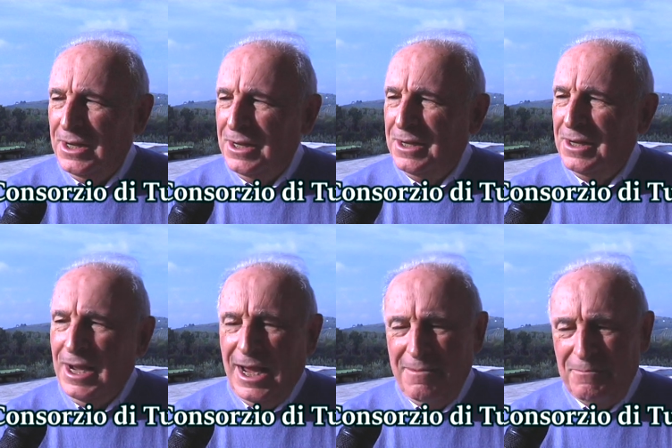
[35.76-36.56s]
eh,
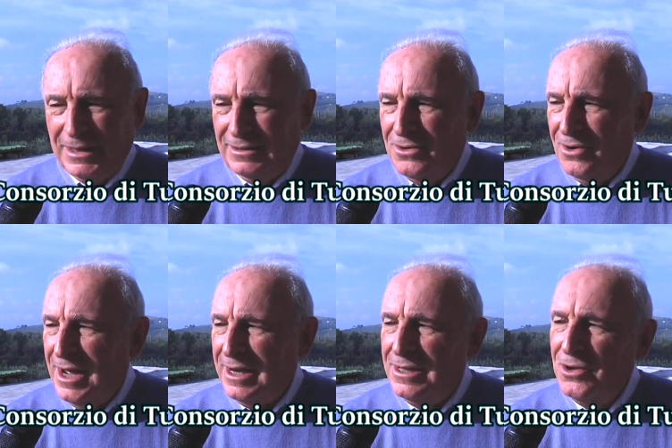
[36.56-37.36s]
e in
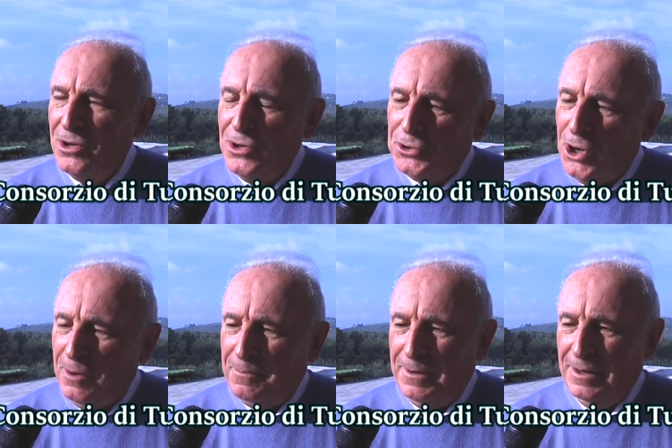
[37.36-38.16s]
particolare di olio
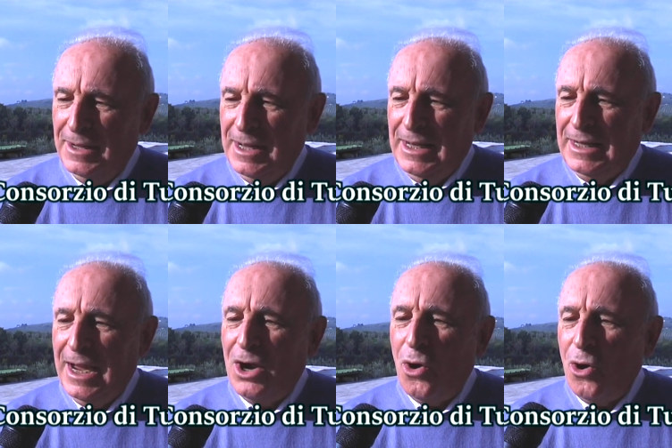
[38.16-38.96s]
DOP,
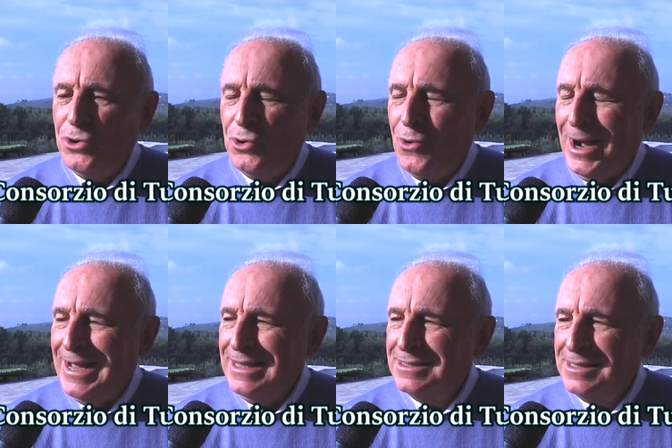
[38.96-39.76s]
che coniuga
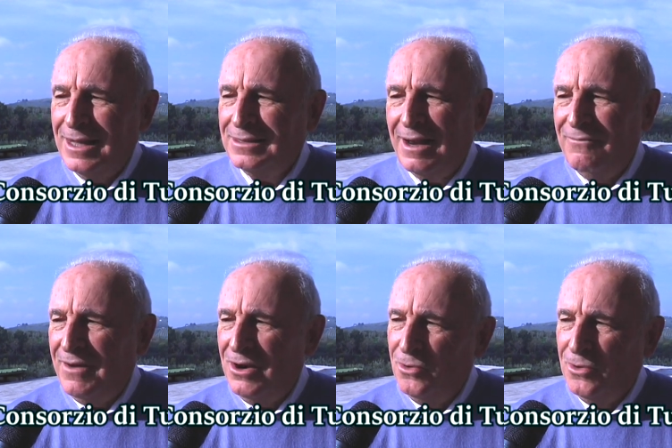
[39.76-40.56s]
in sé tre
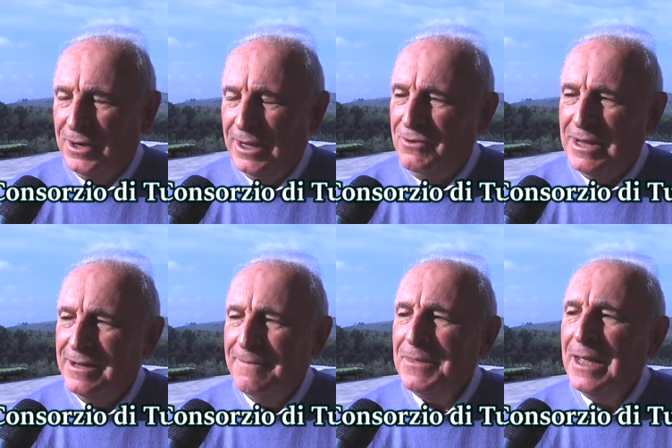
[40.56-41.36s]
valori,
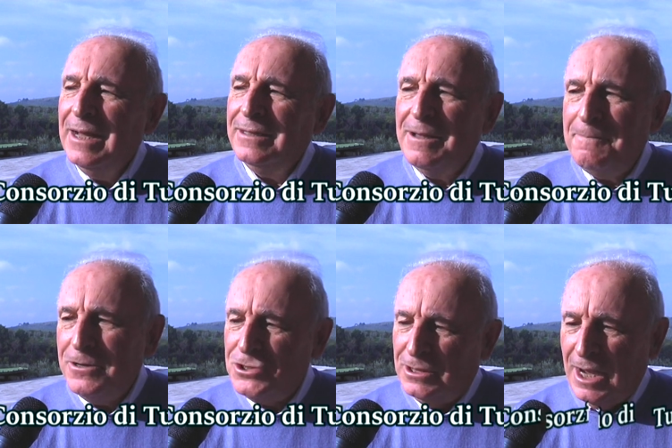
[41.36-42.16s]
quindi
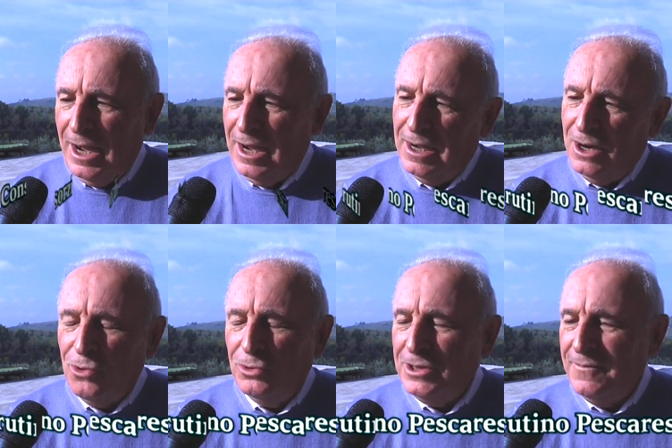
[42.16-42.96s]
tipicità,
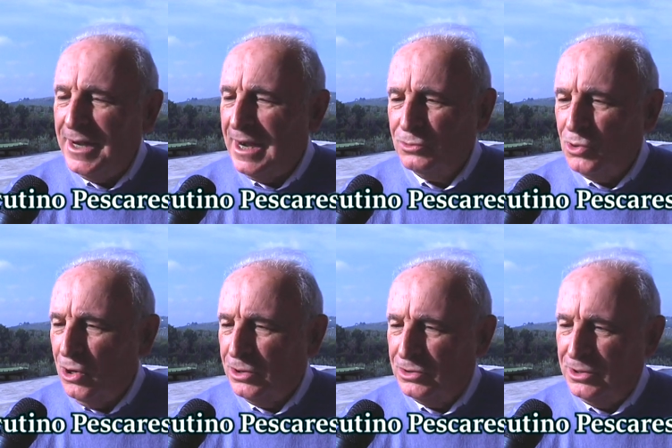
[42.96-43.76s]
cultiver
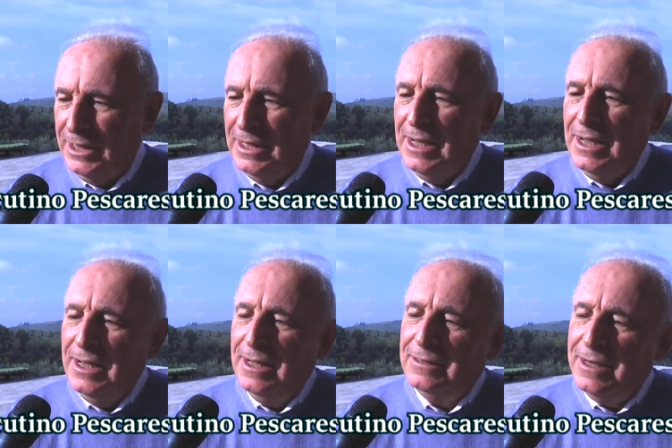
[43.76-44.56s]
autoctone,
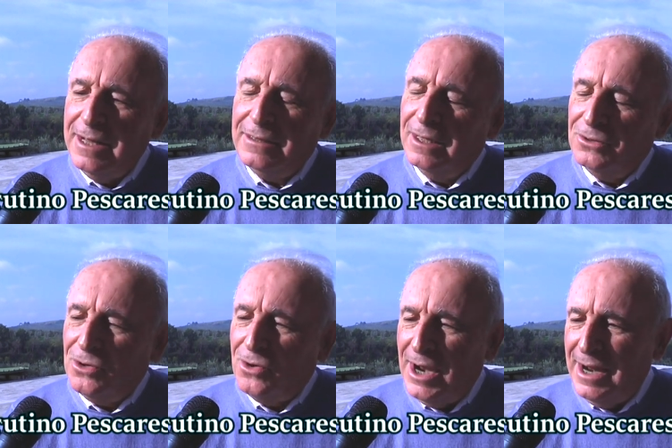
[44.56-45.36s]
eh, dritta,
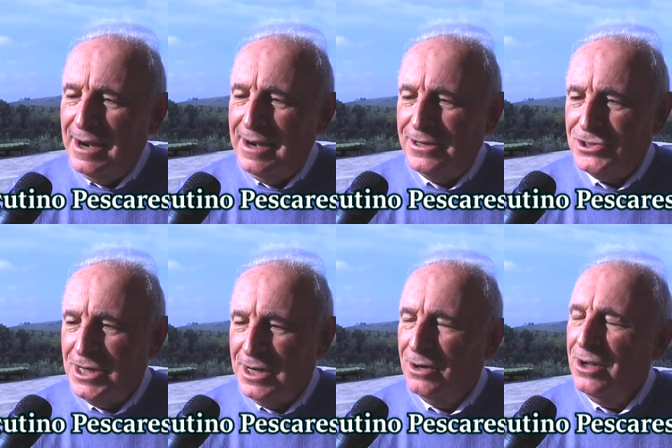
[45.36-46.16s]
toccolana e
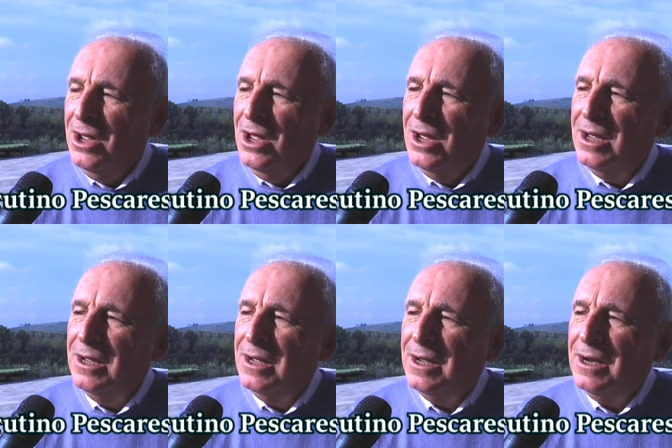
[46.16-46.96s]
leccino,
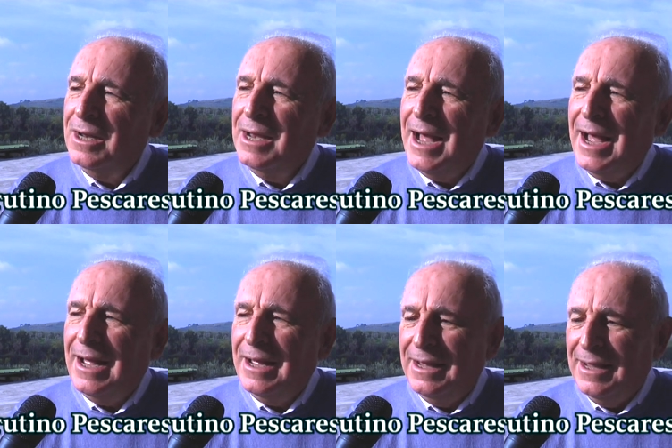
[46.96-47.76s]
eh,
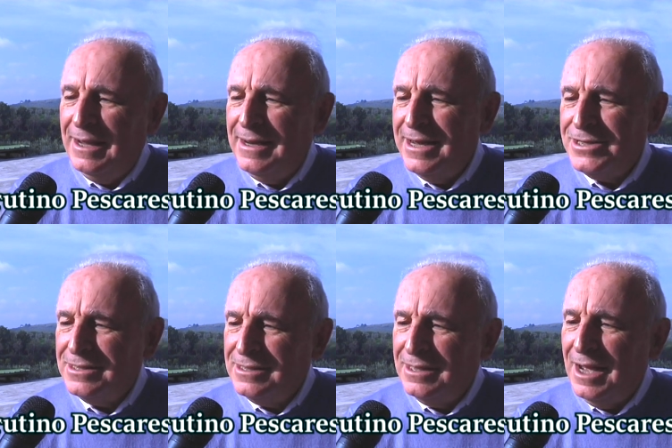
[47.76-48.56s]
la eh,
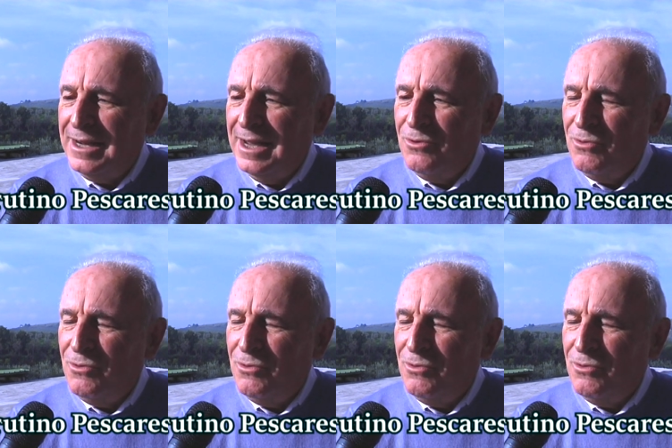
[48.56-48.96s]
necessità che